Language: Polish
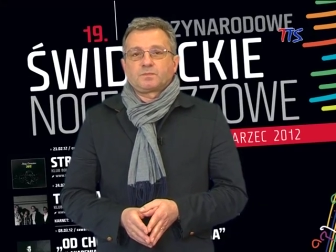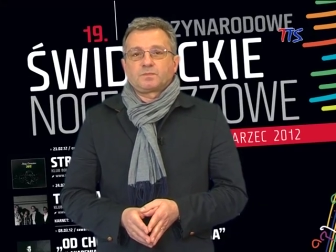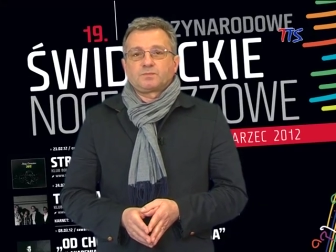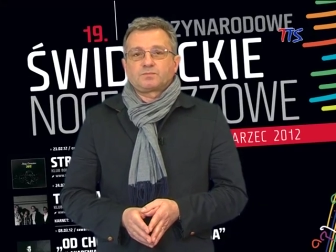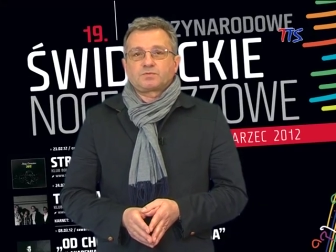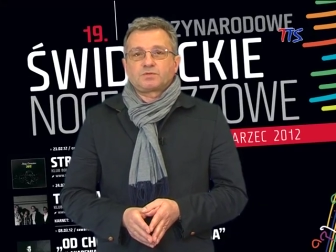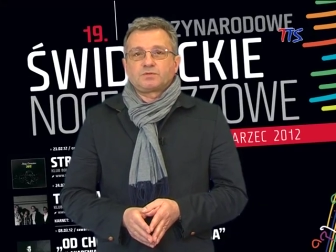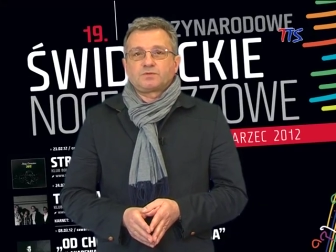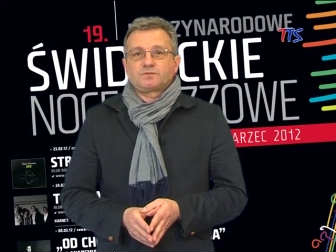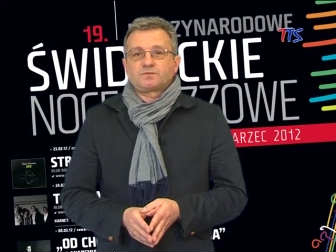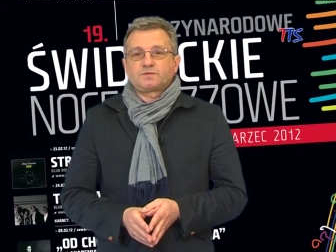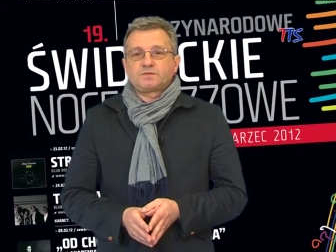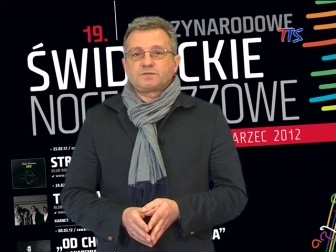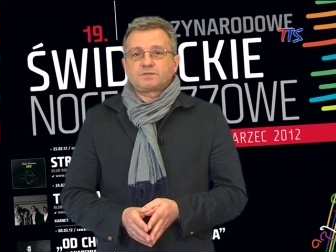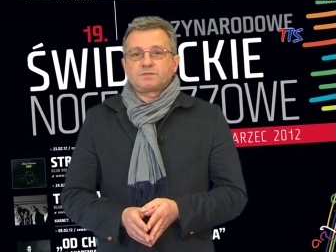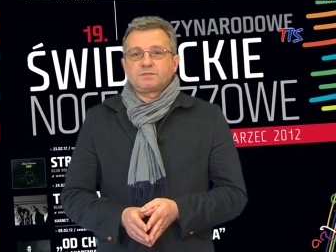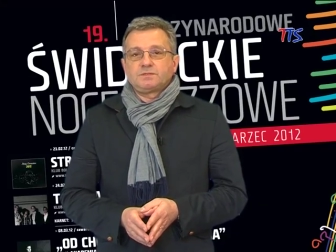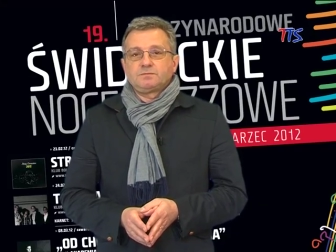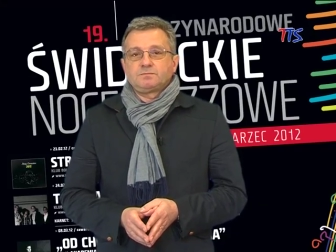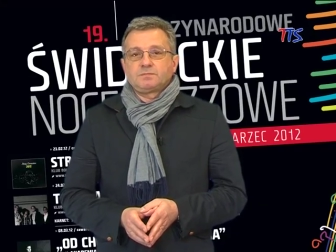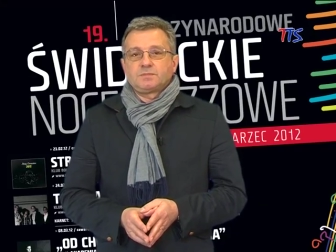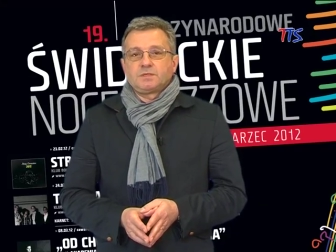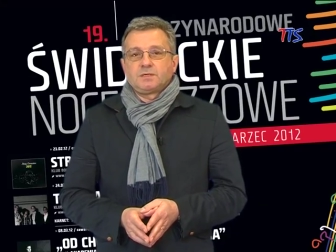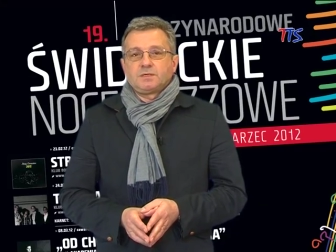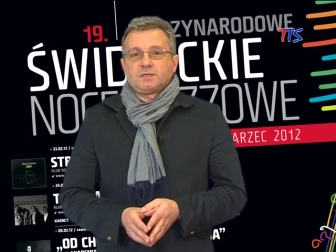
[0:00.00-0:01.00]
przede
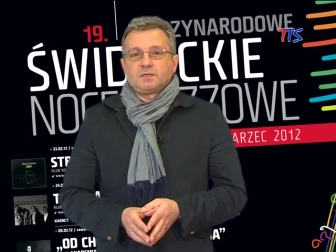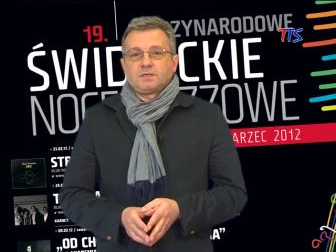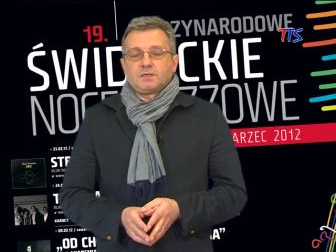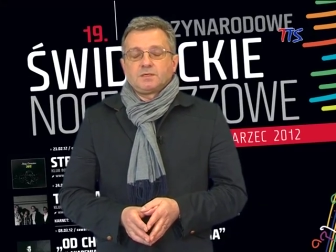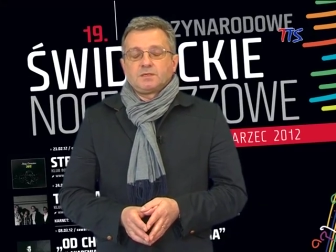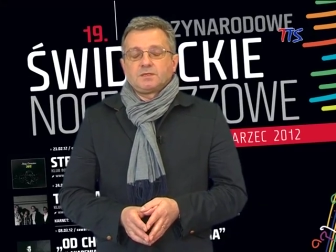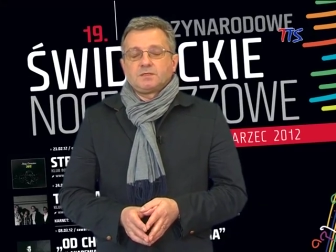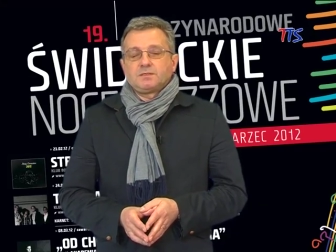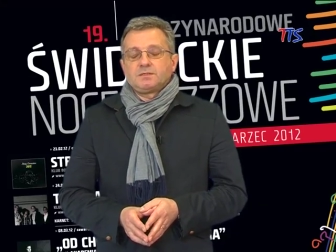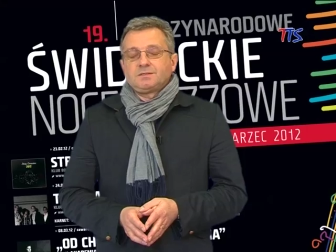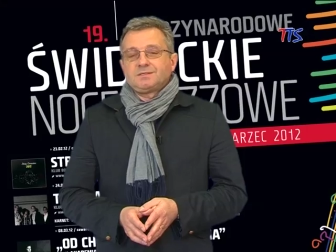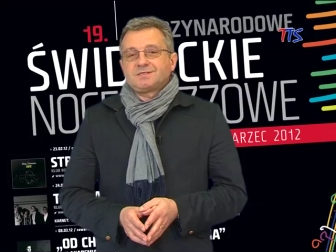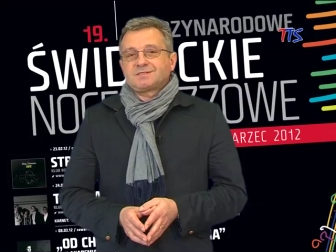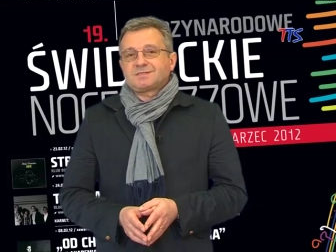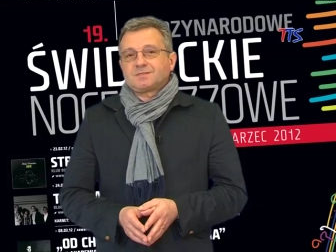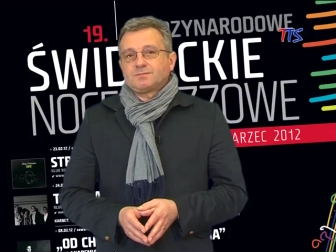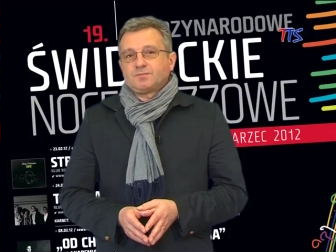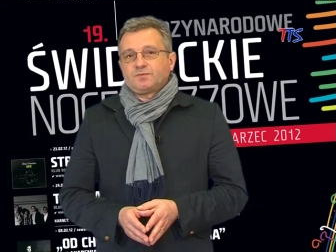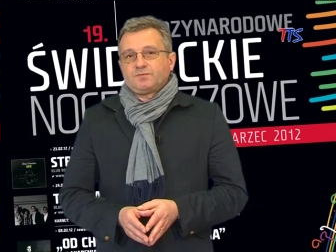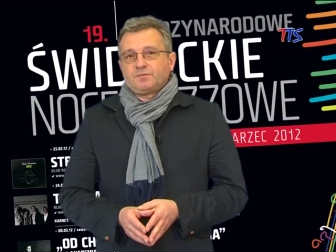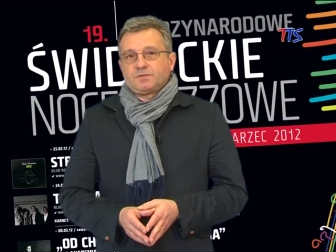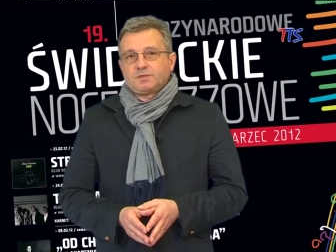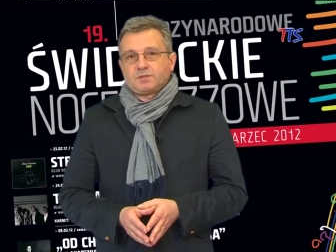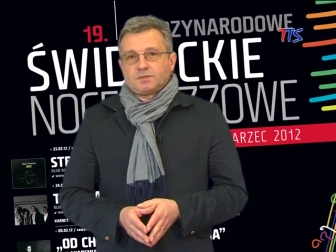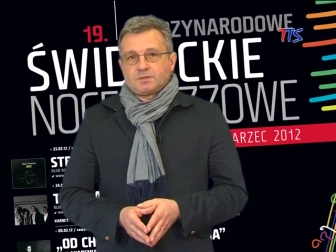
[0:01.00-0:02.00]
wszystkim
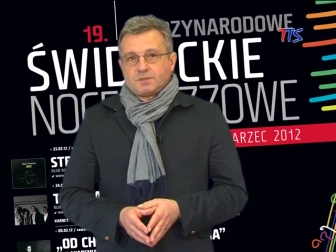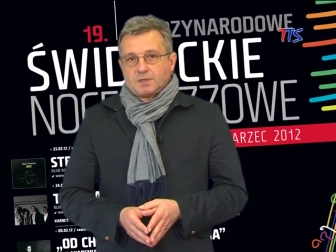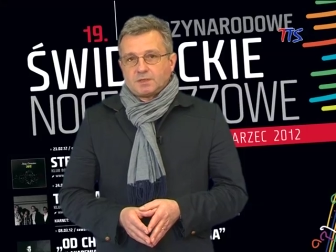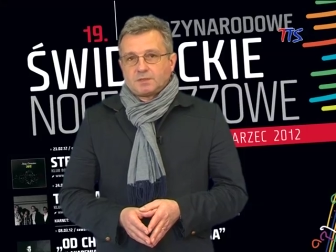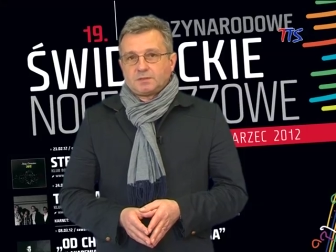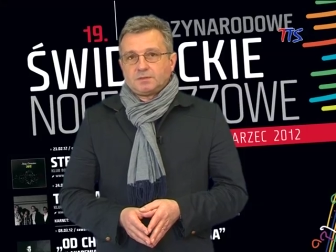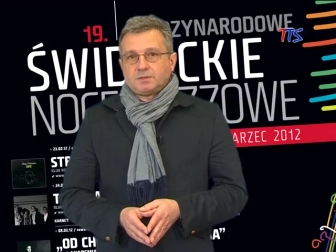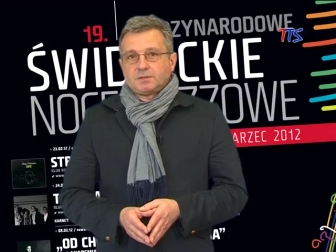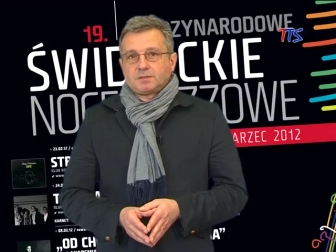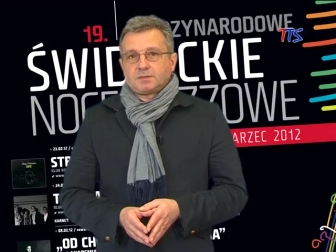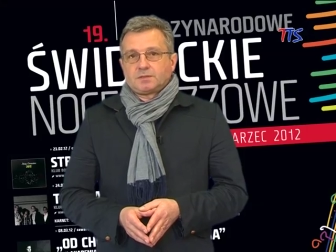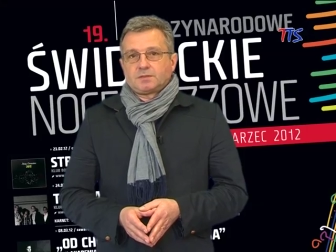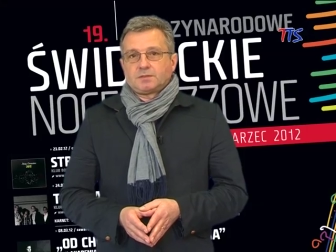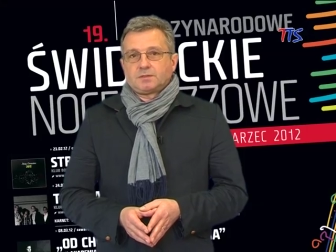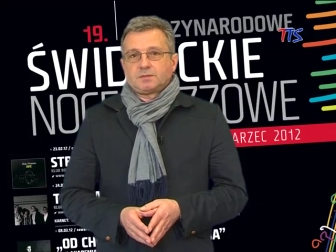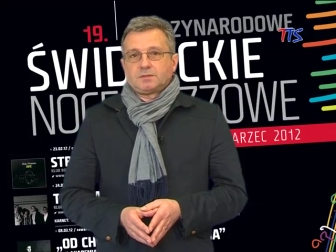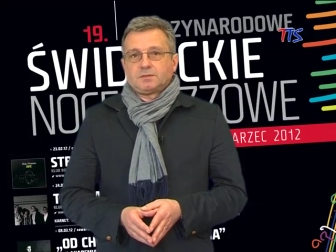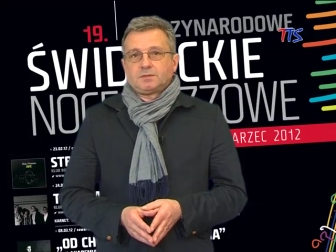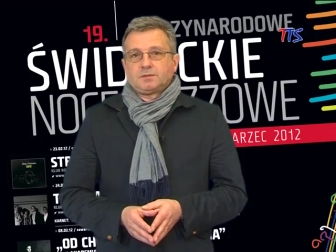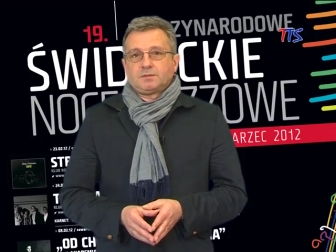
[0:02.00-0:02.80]
niesamowitych technik,